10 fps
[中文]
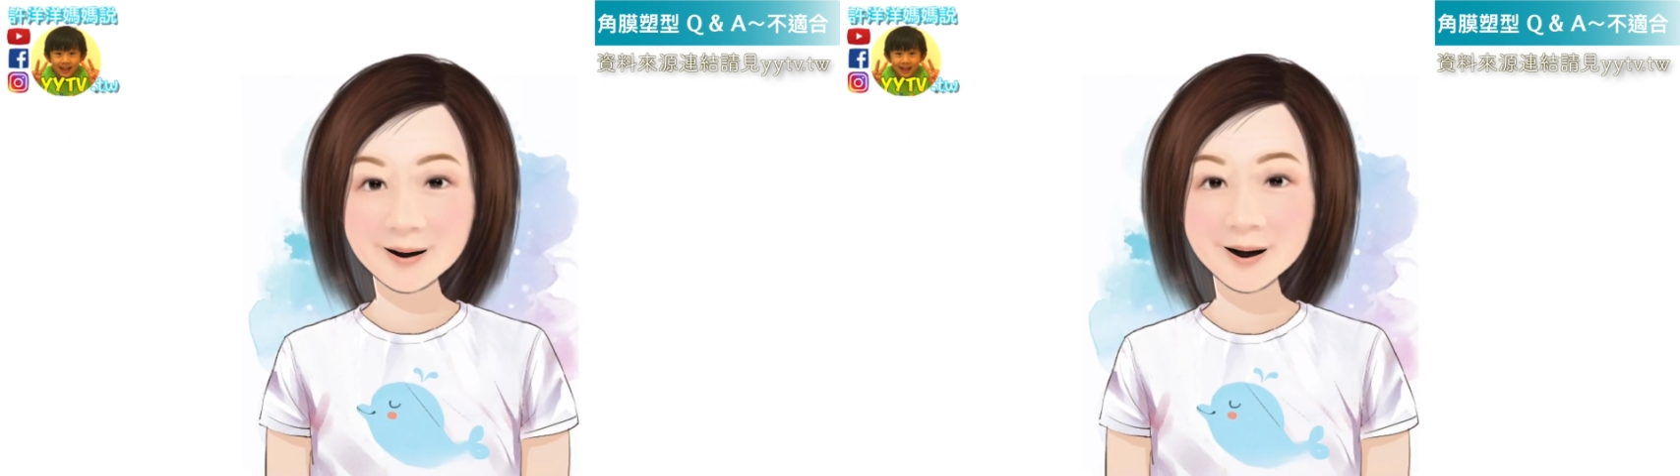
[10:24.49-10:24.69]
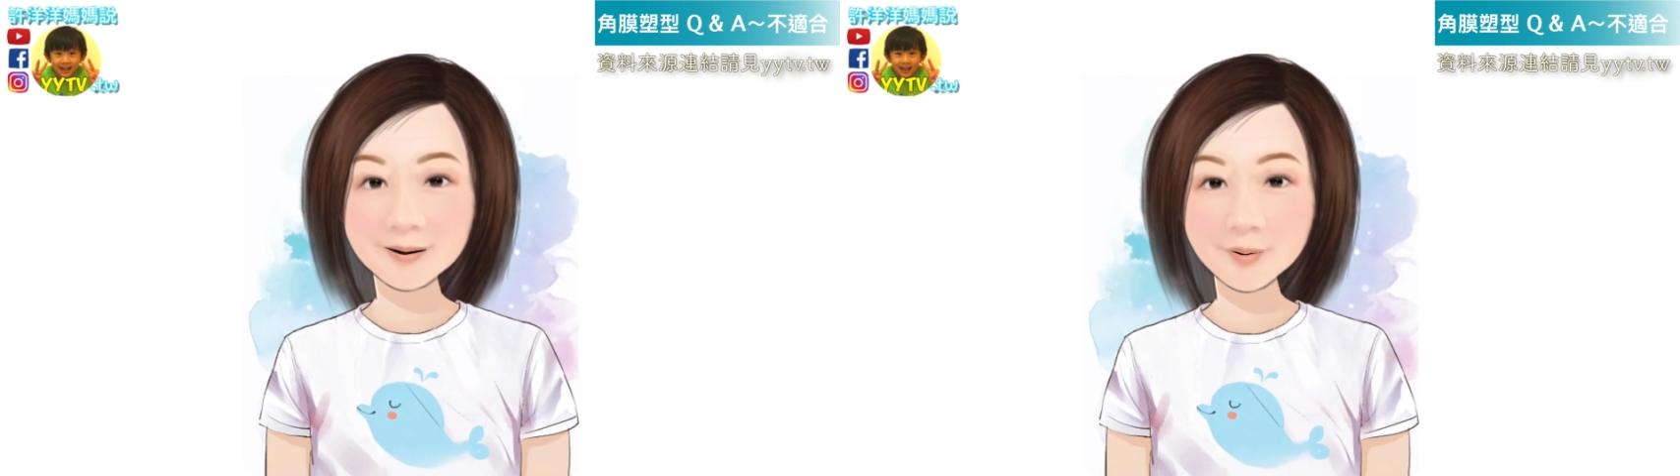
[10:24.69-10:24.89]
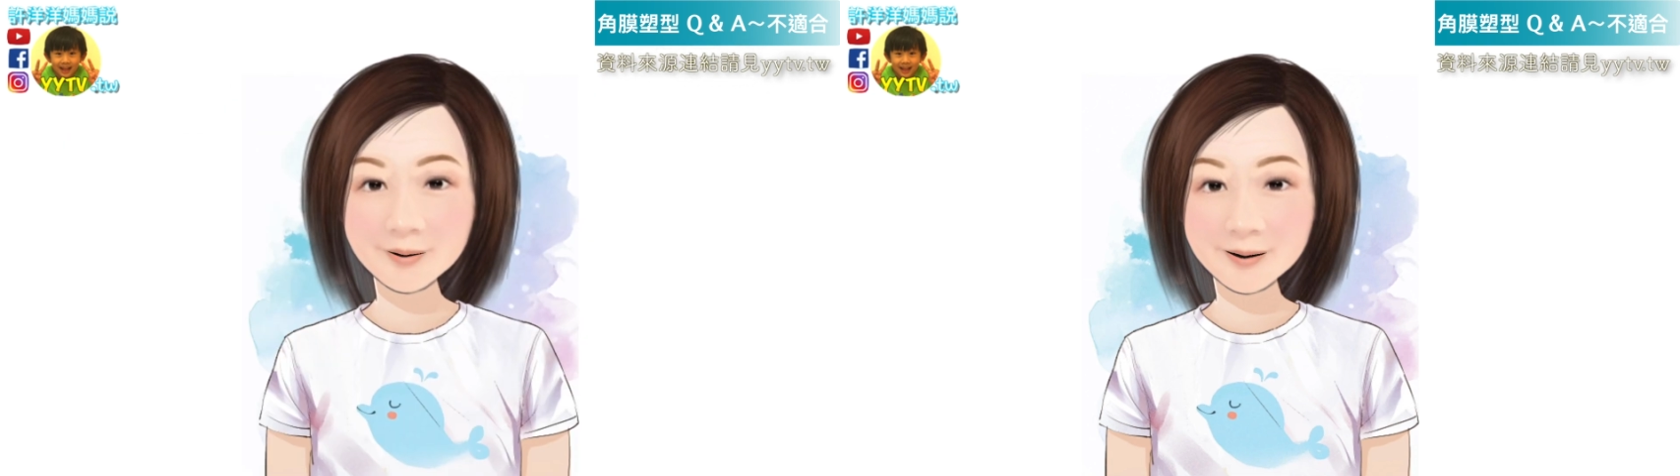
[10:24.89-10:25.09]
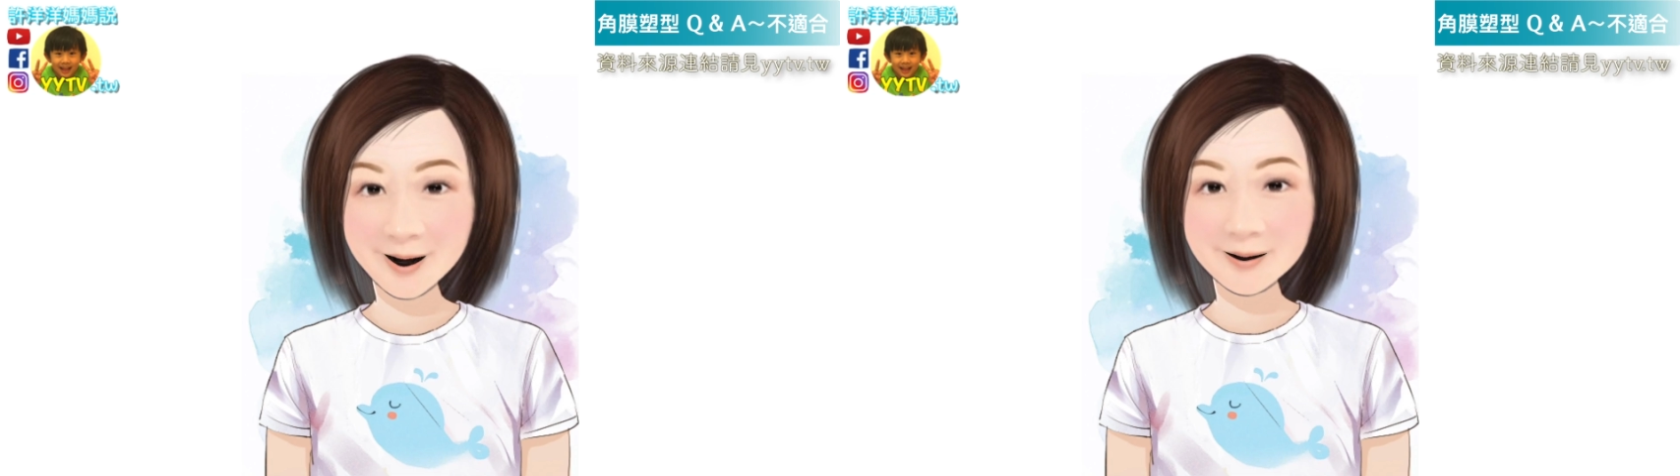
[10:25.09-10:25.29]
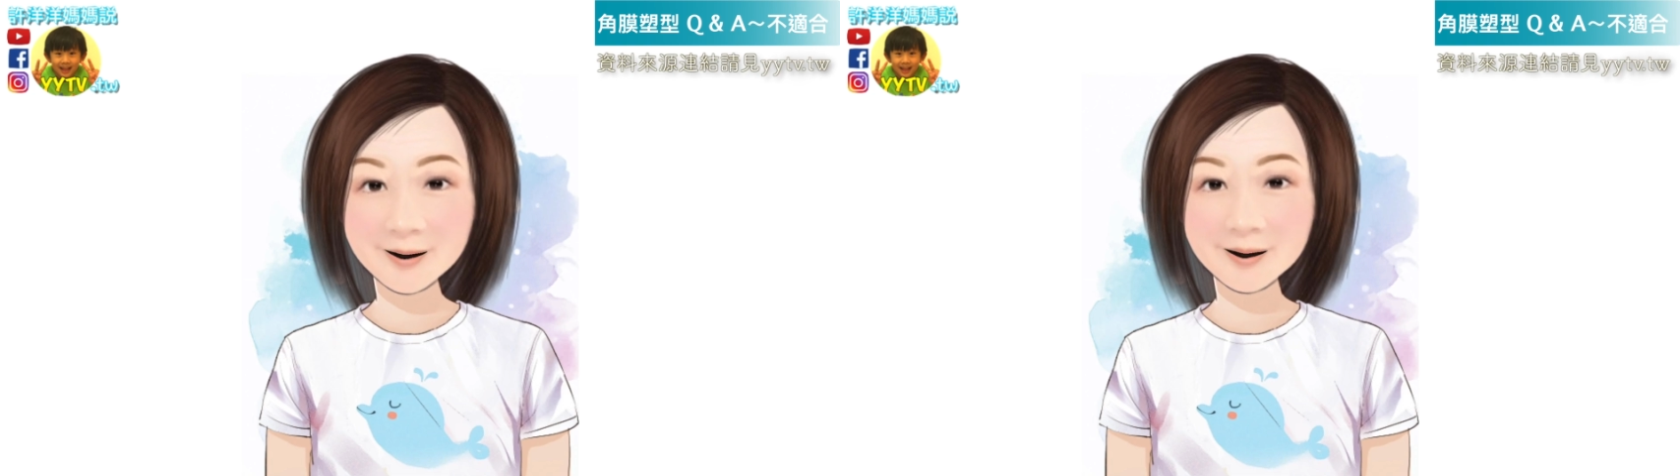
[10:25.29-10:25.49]
预先告知
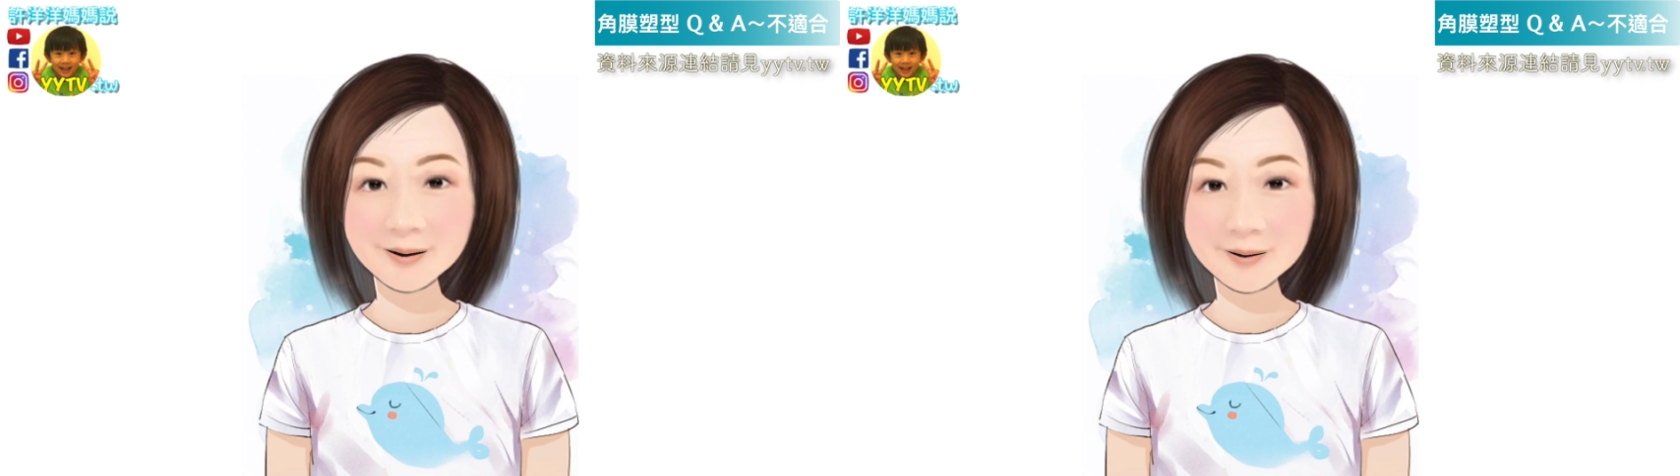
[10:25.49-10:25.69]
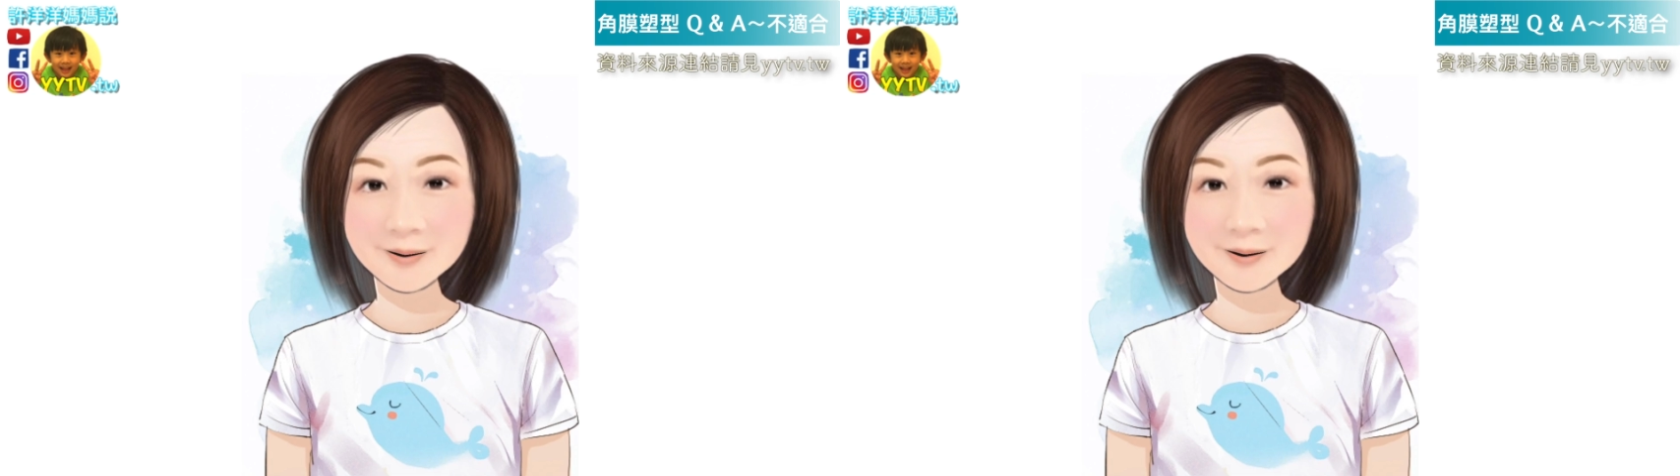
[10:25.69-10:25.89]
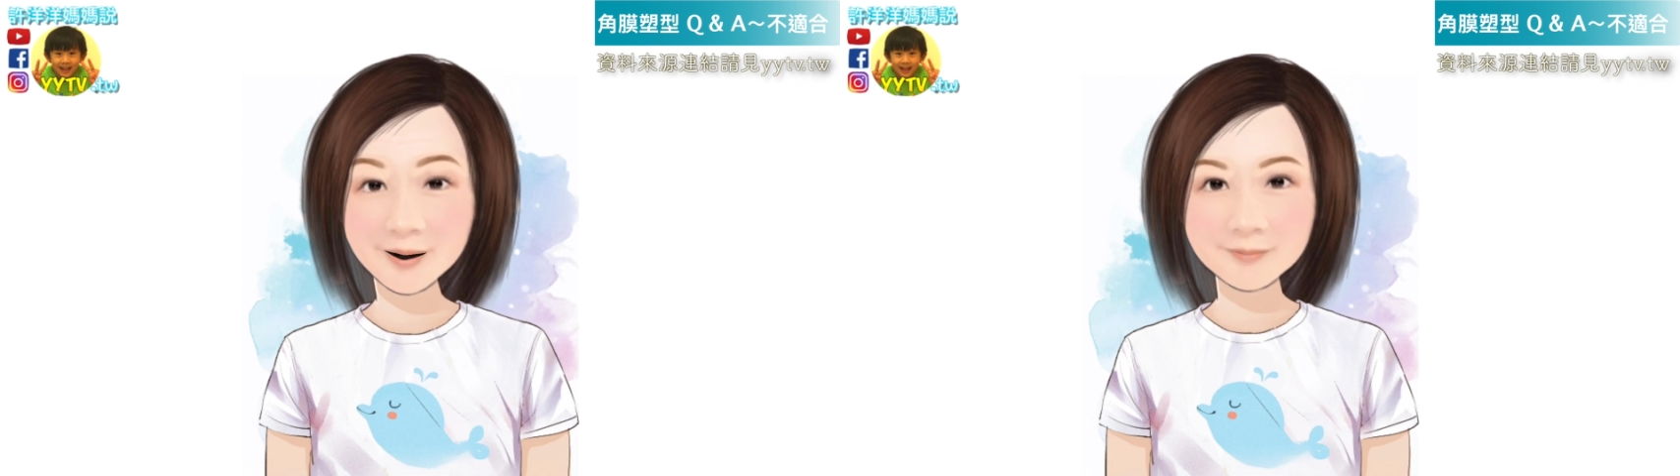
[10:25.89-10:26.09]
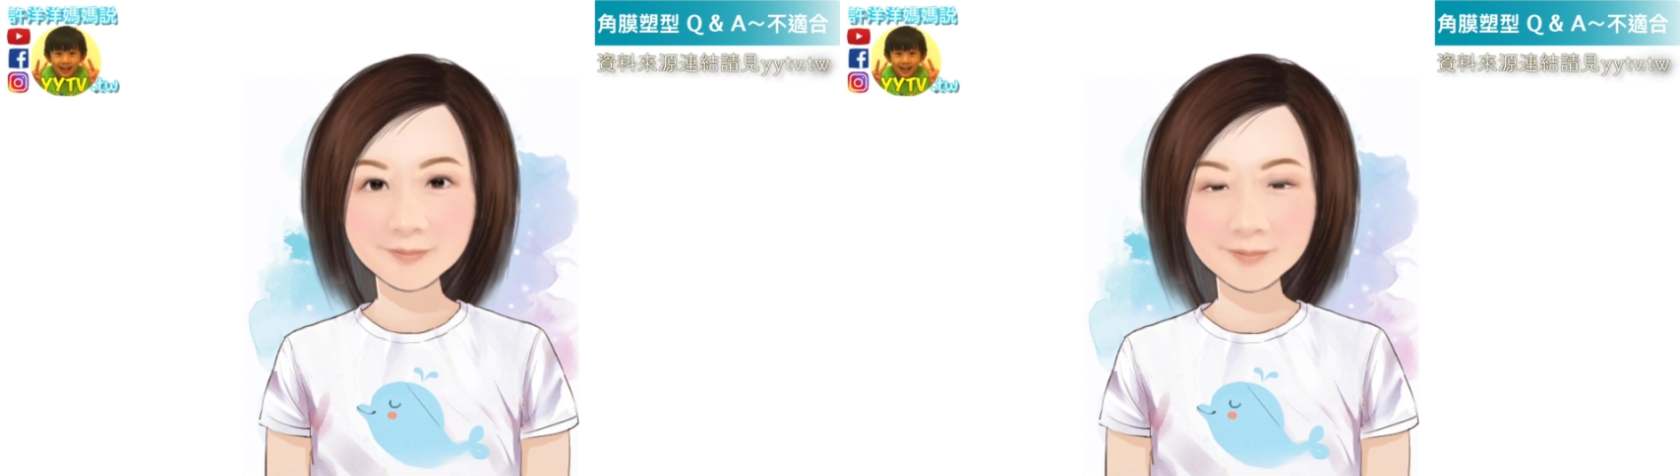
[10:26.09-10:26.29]
眼科医师。